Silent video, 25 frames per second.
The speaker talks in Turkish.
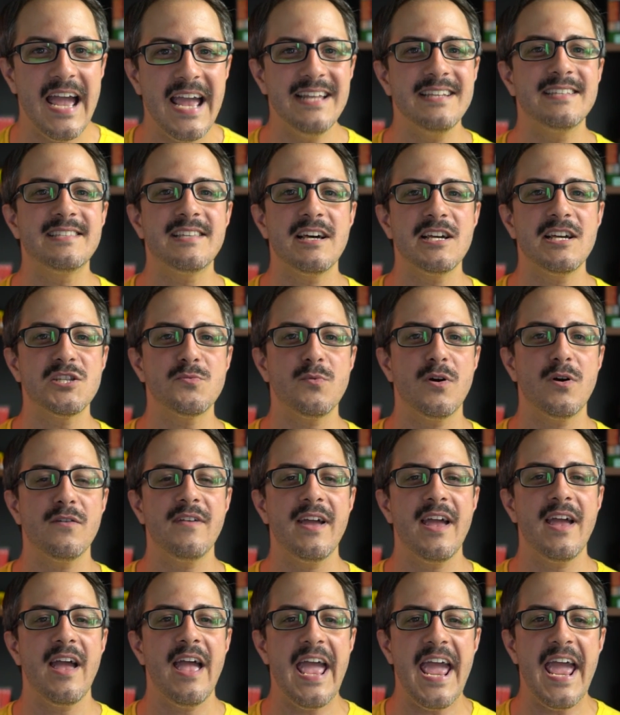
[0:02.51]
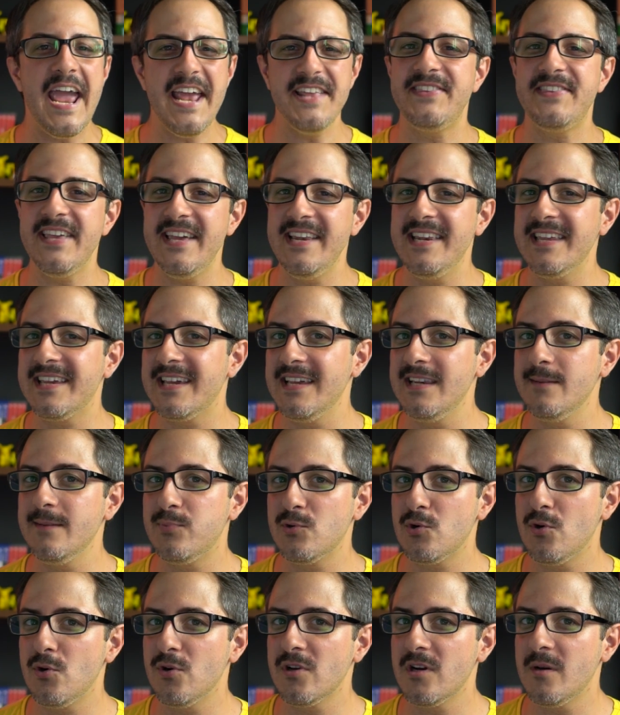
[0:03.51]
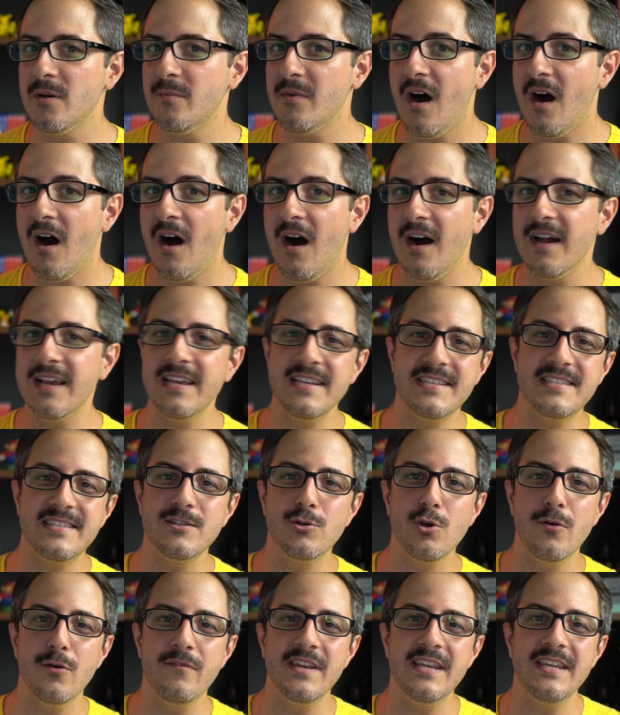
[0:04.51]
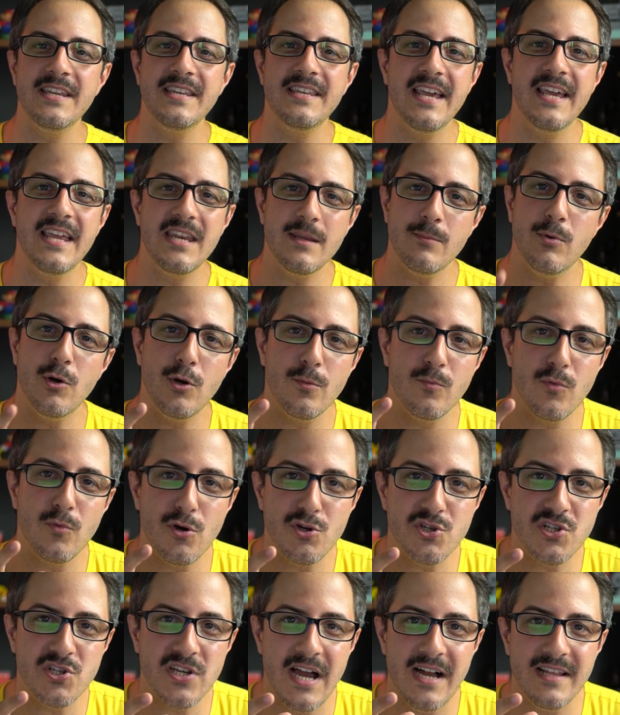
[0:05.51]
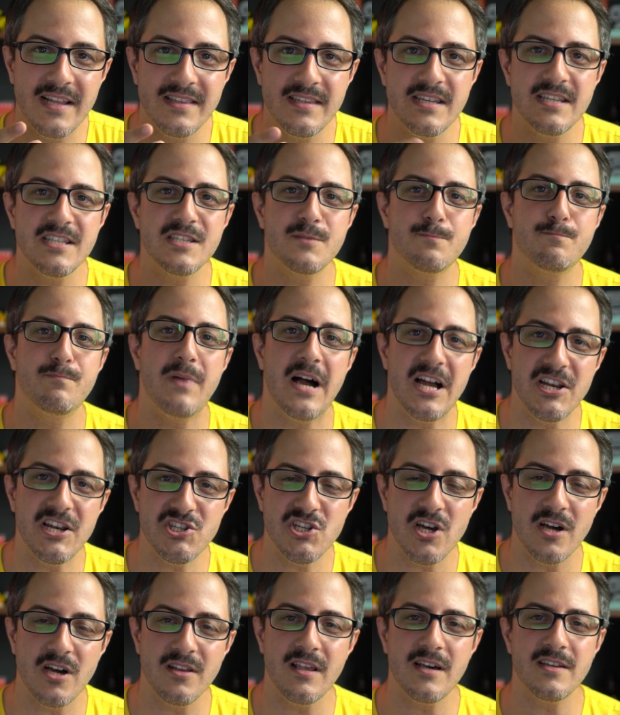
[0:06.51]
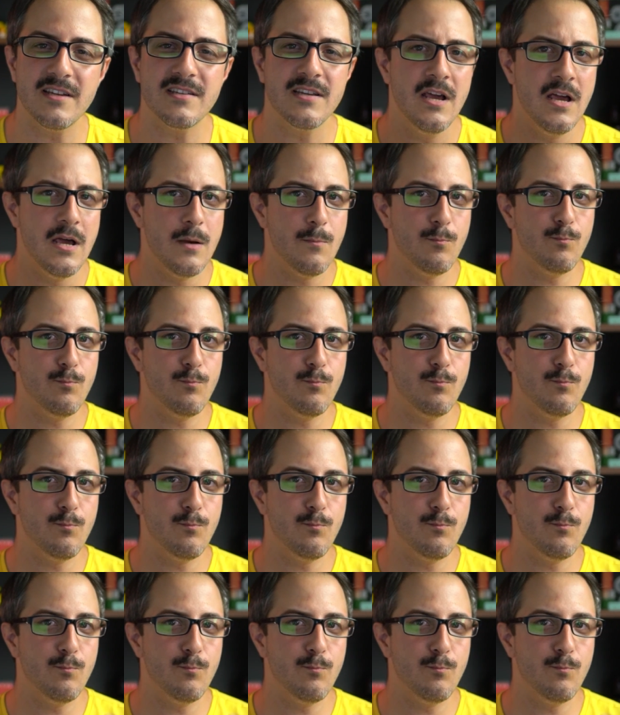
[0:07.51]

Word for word: en saçma ve en tehlikeli programı Hangisi Döver'in yeni bölümüne hoş geldiniz. Ben Çağlar.